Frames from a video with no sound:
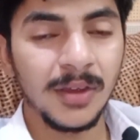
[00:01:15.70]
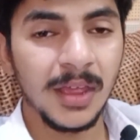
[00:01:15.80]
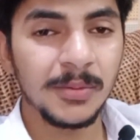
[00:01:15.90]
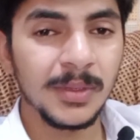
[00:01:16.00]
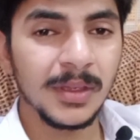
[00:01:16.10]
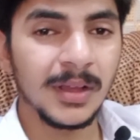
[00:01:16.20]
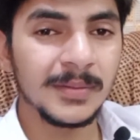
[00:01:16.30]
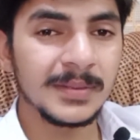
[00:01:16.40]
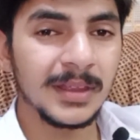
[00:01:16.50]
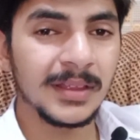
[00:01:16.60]
टाइम की
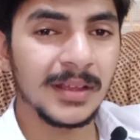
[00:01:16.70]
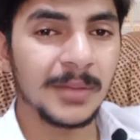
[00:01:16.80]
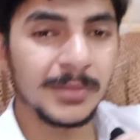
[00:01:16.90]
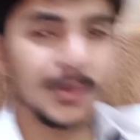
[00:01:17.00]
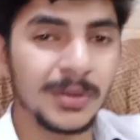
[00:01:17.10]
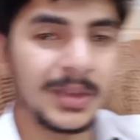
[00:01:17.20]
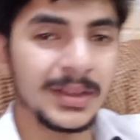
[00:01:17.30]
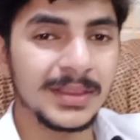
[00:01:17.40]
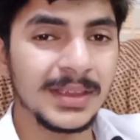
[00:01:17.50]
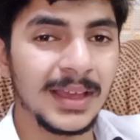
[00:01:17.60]
काफ़ी ज़्यादा कमी हो
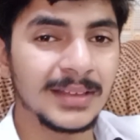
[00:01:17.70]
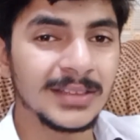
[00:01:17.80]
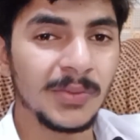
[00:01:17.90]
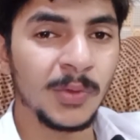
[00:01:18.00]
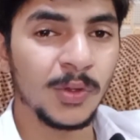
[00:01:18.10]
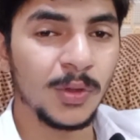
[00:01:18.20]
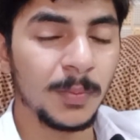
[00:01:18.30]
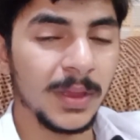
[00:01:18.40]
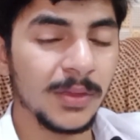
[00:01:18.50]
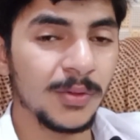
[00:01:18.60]
जाती है ऐसे मौक़ों
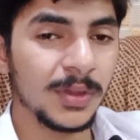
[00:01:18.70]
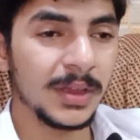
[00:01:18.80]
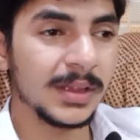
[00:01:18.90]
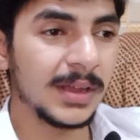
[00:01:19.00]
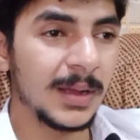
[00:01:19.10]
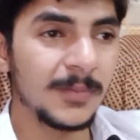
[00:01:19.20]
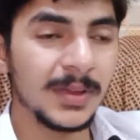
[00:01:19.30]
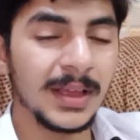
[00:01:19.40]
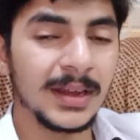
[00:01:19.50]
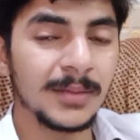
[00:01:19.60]
पे क्योंकि काम
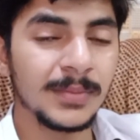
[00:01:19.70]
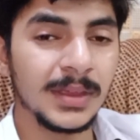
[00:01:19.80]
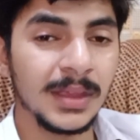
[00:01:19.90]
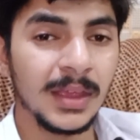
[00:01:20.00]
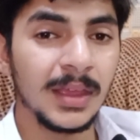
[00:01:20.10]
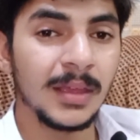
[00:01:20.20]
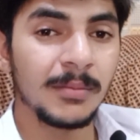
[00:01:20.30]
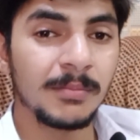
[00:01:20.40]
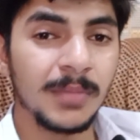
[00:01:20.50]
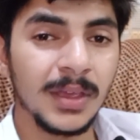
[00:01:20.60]
वगैरह भी
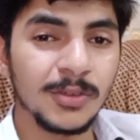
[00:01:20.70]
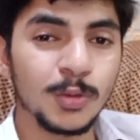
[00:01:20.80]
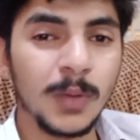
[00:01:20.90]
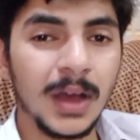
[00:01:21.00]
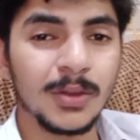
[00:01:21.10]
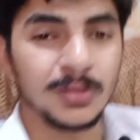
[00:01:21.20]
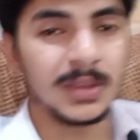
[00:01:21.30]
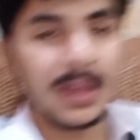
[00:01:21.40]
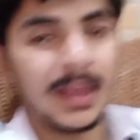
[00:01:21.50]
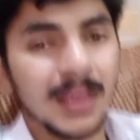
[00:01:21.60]
बेशुमार
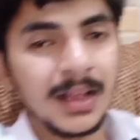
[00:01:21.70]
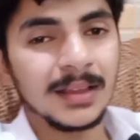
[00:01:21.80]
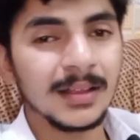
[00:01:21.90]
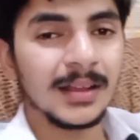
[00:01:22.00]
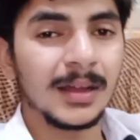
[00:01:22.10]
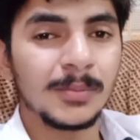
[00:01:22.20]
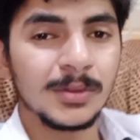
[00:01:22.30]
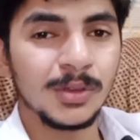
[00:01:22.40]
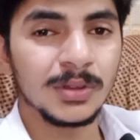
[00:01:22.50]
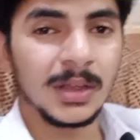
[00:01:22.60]
होते हैं एक आधा काम
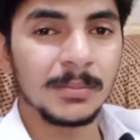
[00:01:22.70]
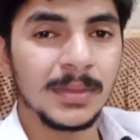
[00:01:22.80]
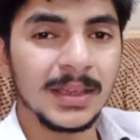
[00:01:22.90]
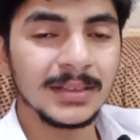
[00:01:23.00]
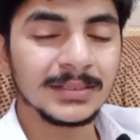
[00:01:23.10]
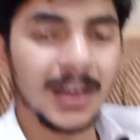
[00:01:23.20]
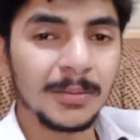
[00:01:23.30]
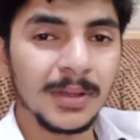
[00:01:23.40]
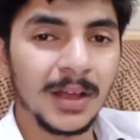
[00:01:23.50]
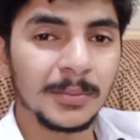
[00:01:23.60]
नहीं होता बेहिसाब
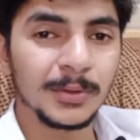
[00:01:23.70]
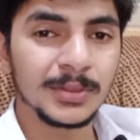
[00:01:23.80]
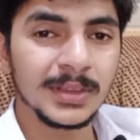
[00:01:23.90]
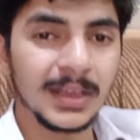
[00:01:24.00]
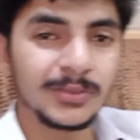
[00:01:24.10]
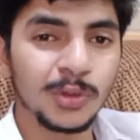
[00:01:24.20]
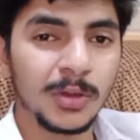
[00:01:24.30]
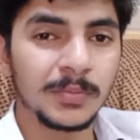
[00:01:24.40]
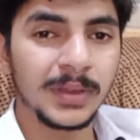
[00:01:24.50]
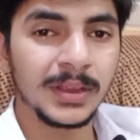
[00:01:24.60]
काम होते हैं जो
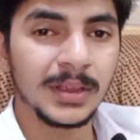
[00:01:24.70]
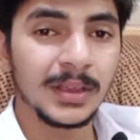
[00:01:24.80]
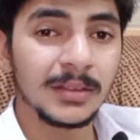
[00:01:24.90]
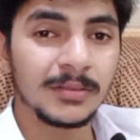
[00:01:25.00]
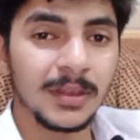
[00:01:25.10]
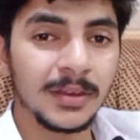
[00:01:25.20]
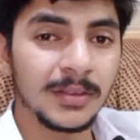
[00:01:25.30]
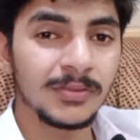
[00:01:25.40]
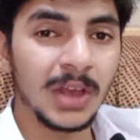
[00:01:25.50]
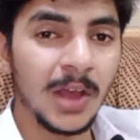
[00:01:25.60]
हमने सर
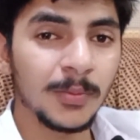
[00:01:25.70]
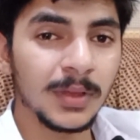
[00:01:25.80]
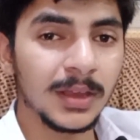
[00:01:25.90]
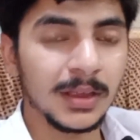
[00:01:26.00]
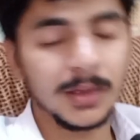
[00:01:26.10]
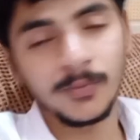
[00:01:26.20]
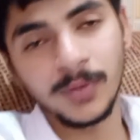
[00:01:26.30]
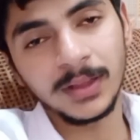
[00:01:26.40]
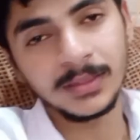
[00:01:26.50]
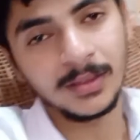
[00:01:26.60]
अंजाम करके
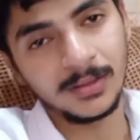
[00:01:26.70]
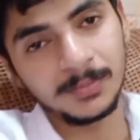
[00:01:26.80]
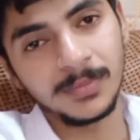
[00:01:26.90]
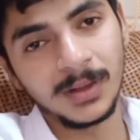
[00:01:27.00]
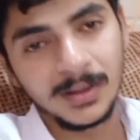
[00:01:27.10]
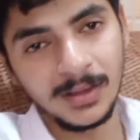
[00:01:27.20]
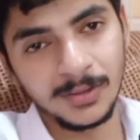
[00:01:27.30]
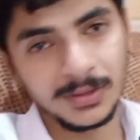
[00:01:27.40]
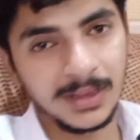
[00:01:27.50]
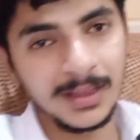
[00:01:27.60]
फातह पढ़ना
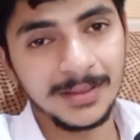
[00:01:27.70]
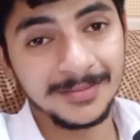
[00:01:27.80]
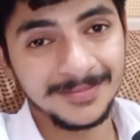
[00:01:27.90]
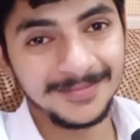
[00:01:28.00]
होता है